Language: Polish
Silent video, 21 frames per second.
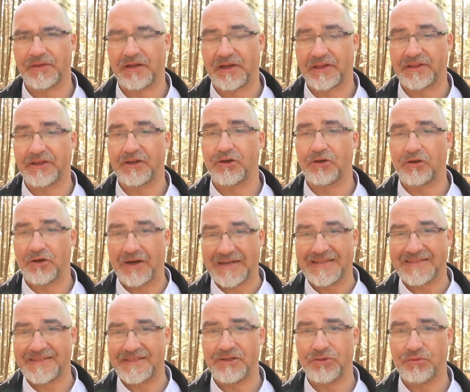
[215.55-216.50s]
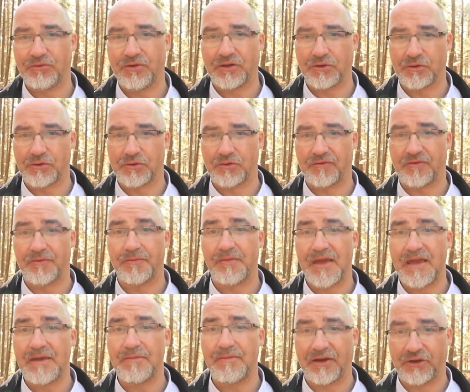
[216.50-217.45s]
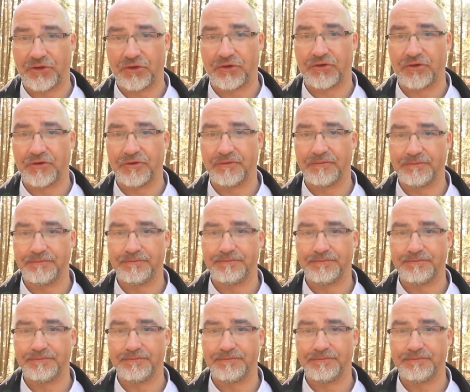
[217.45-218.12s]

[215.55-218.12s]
Dlatego akcentuję to słowem emanoch.